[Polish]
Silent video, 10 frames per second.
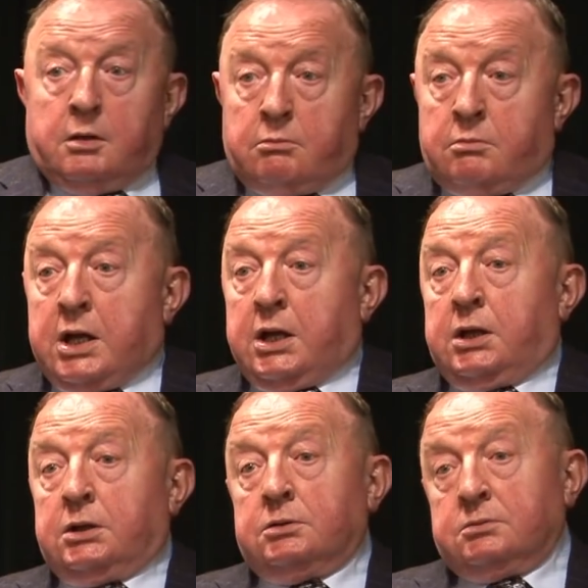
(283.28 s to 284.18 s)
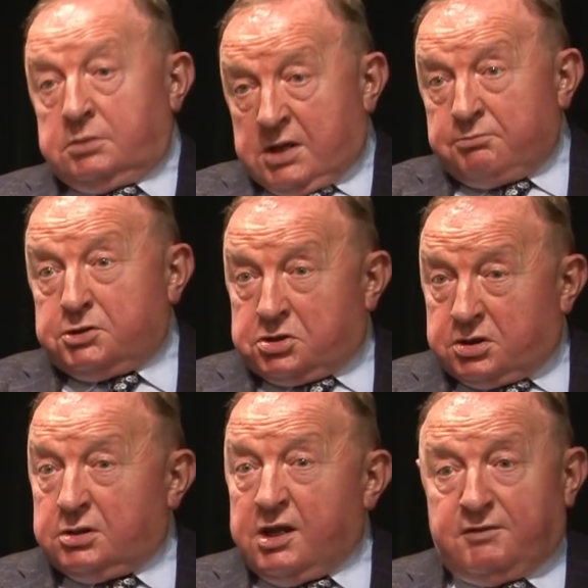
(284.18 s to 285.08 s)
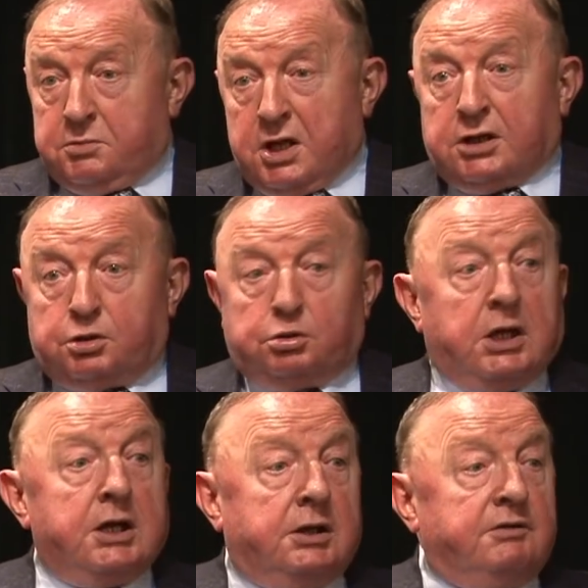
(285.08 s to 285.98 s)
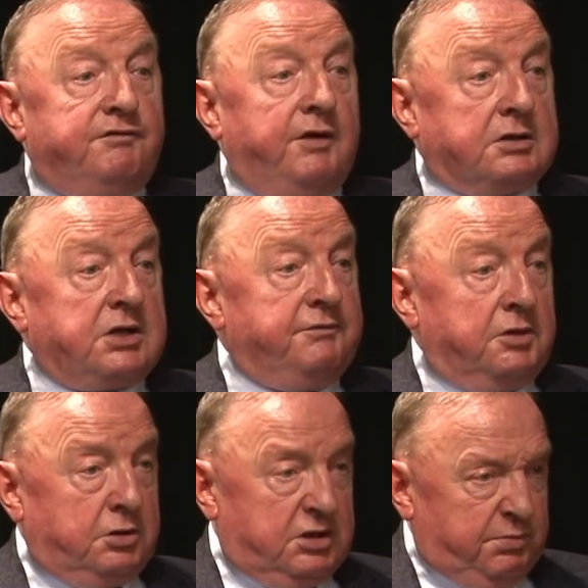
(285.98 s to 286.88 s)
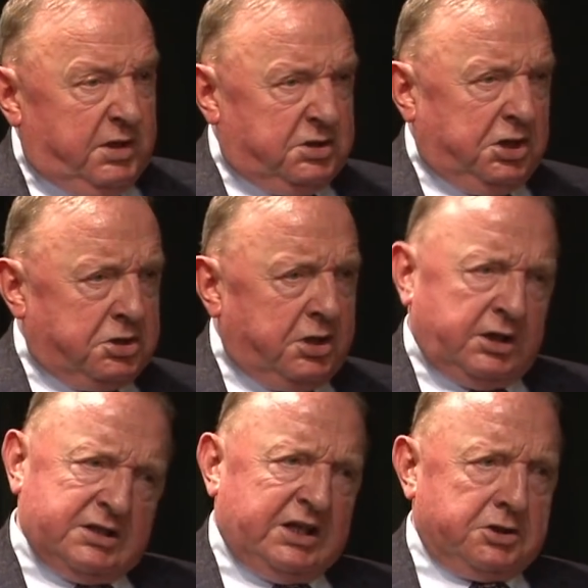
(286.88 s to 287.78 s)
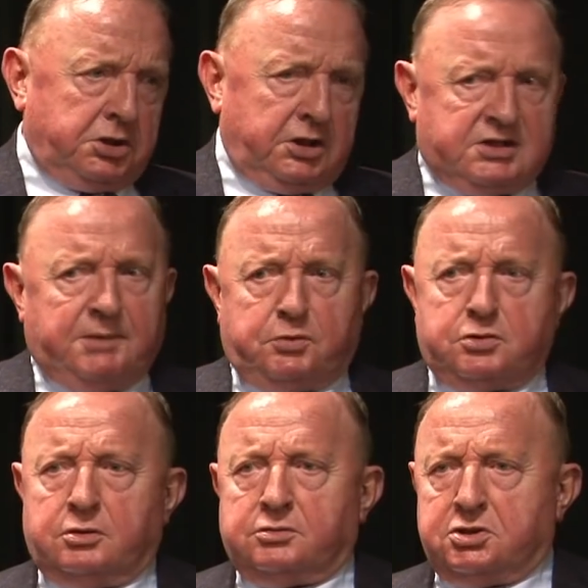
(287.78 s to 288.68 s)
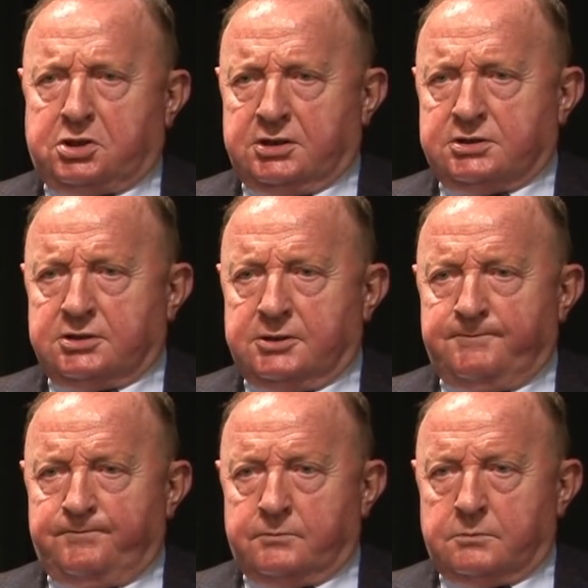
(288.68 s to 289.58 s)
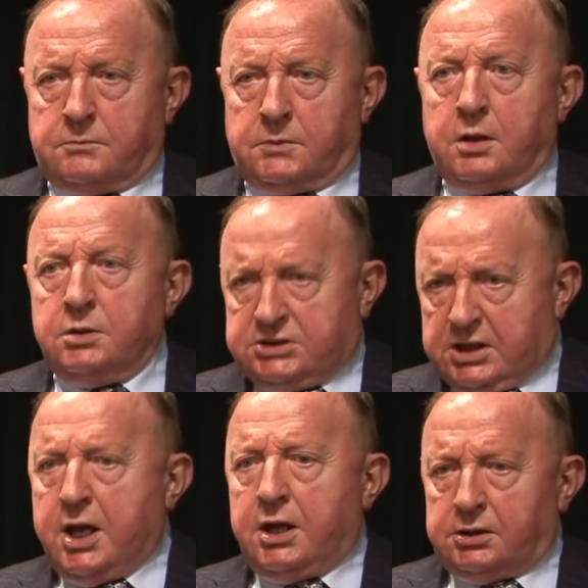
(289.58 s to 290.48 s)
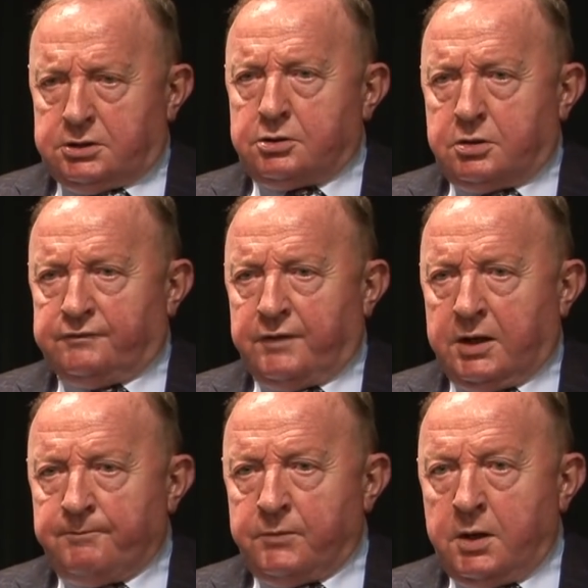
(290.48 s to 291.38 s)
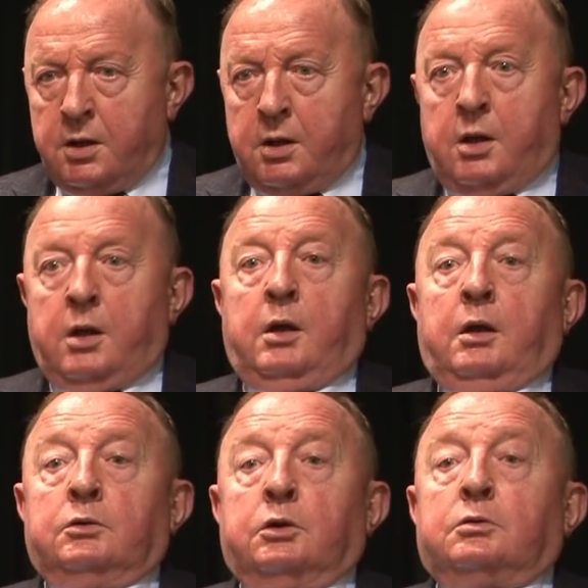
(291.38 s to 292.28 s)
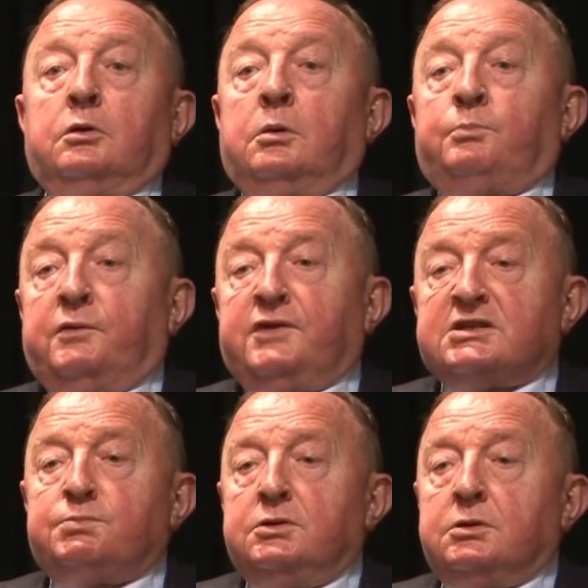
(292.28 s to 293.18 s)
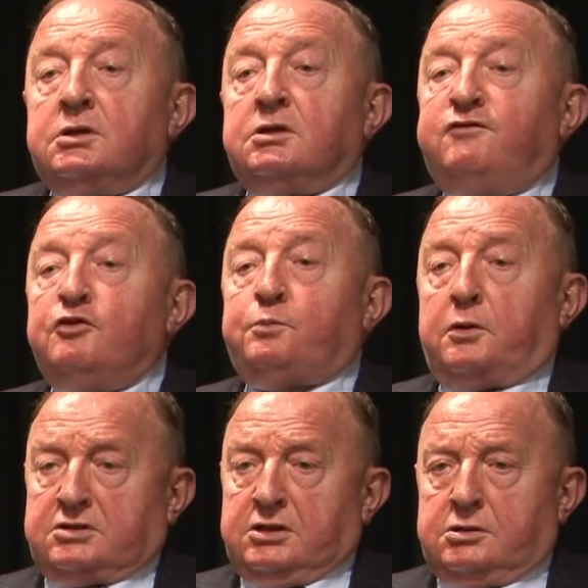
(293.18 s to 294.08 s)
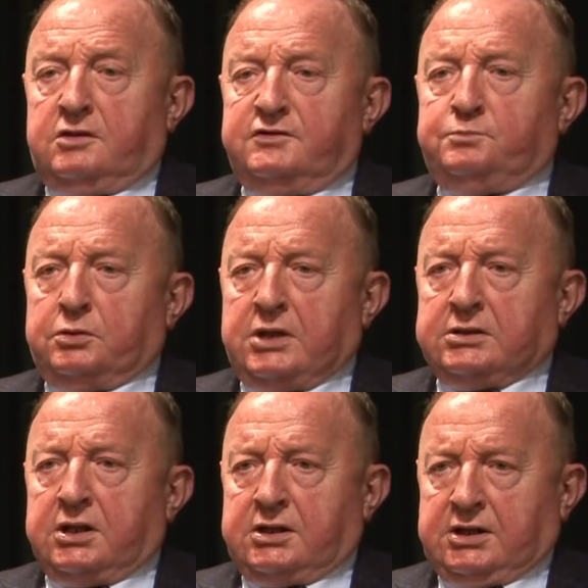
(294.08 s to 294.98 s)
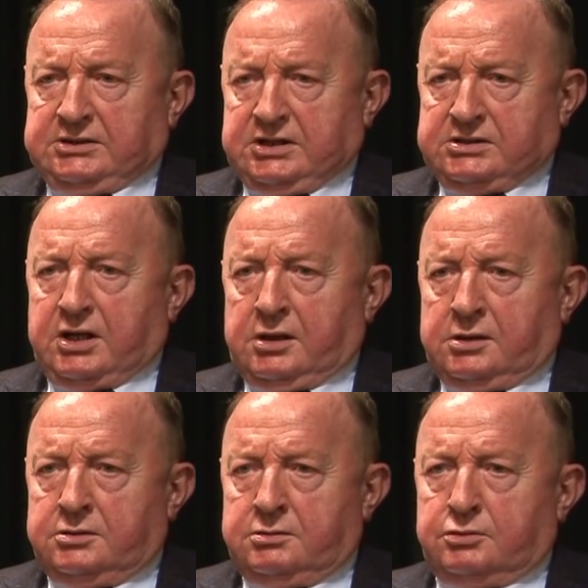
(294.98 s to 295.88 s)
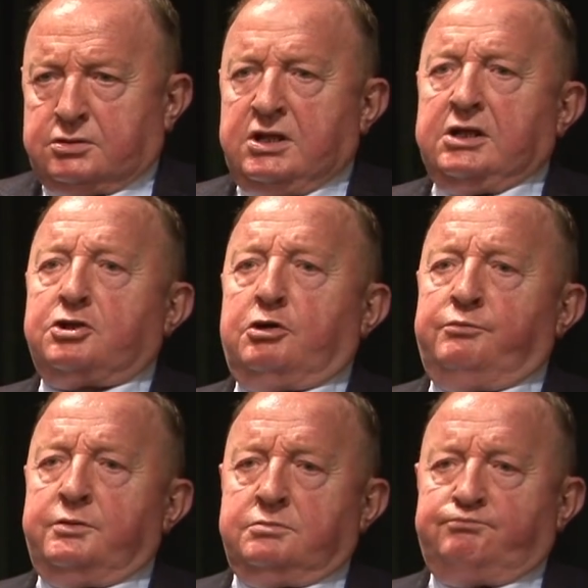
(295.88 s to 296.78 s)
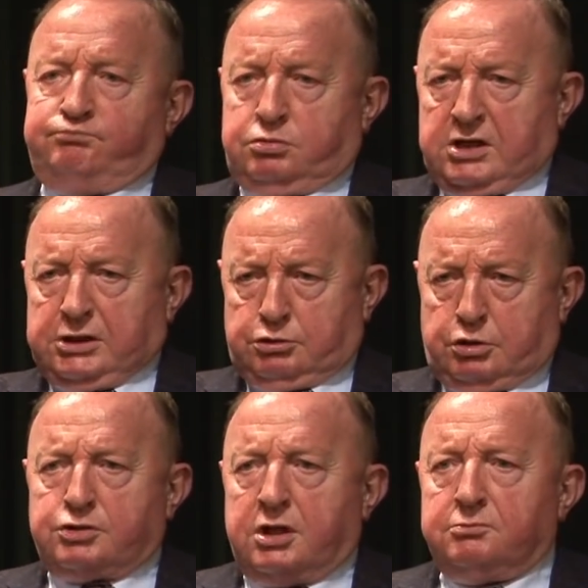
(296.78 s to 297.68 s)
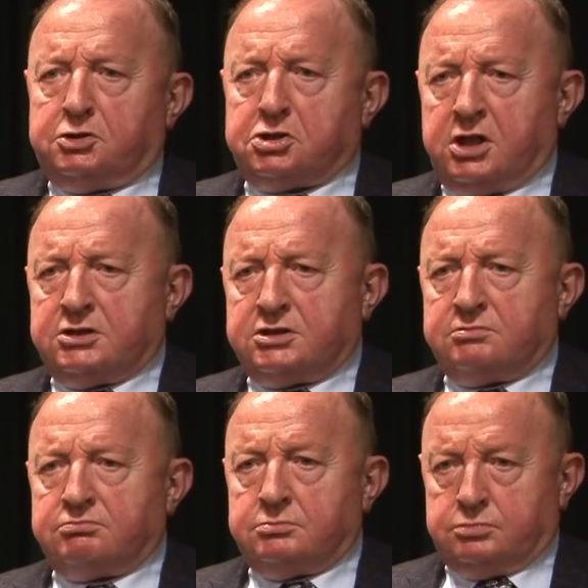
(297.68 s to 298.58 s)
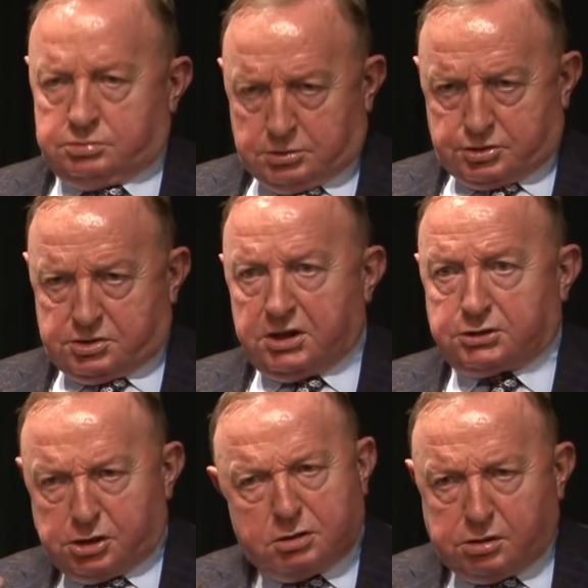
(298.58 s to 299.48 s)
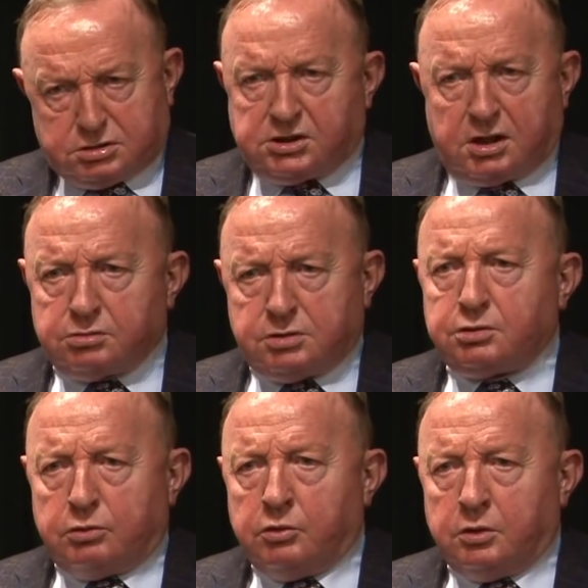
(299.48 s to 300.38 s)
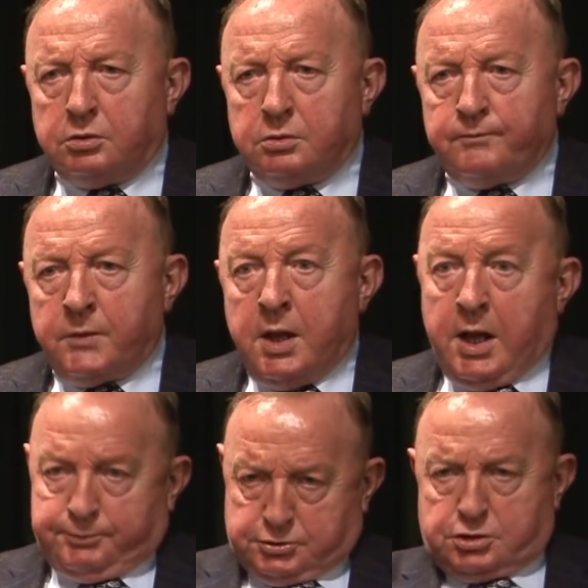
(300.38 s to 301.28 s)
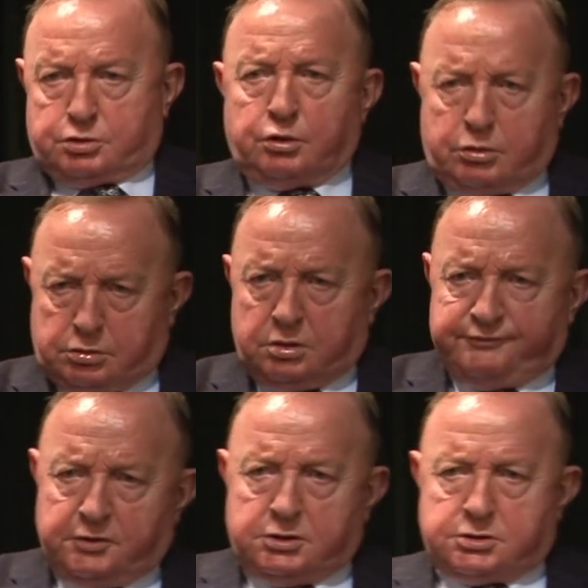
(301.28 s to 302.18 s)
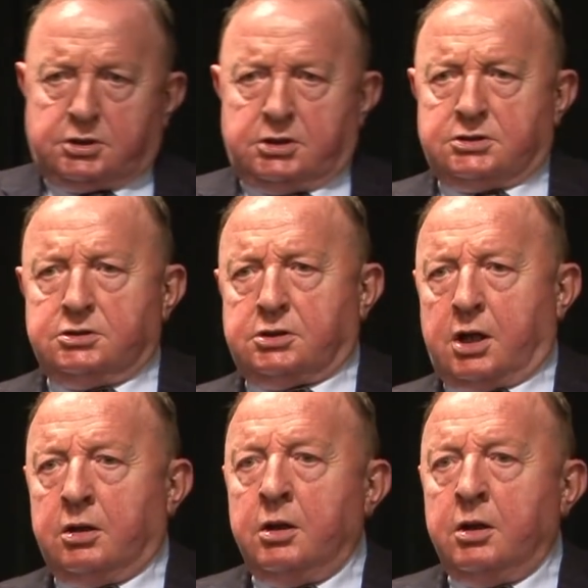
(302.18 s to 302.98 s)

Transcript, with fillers: Ma M3, nie wiem jak tutaj, ale w Warszawie to jest mniej więcej 400-450 tysięcy. Cena rynkowa. No to powiedzmy dwuprocentowy podatek katastralny oznaczałby ponad 8 tysięcy rocznie tylko z tego tytułu. A przecież dochodowy jeszcze jest i tego